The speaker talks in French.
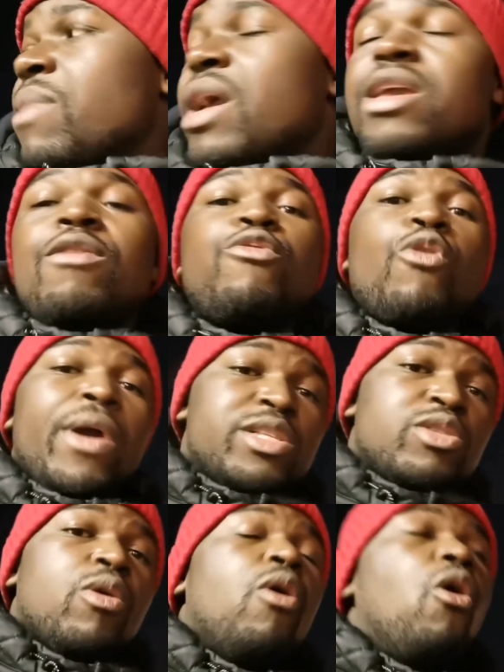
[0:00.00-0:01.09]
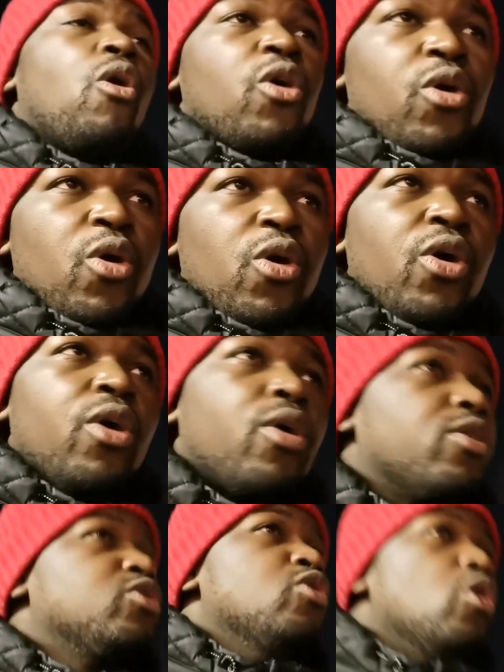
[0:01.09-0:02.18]
Mais il vous reste encore
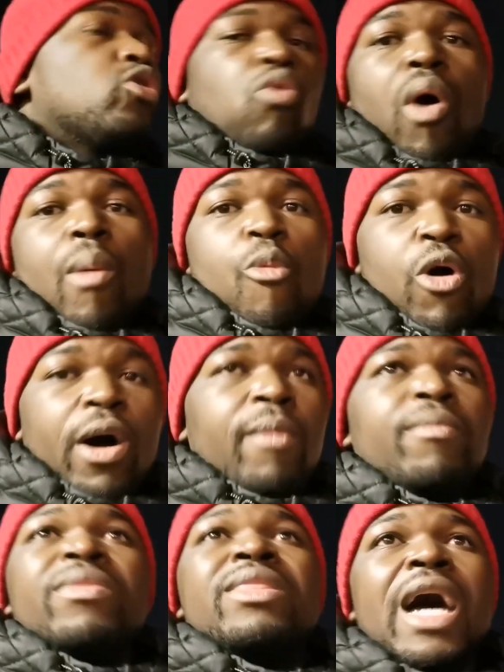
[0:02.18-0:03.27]
encore deux, 3 mois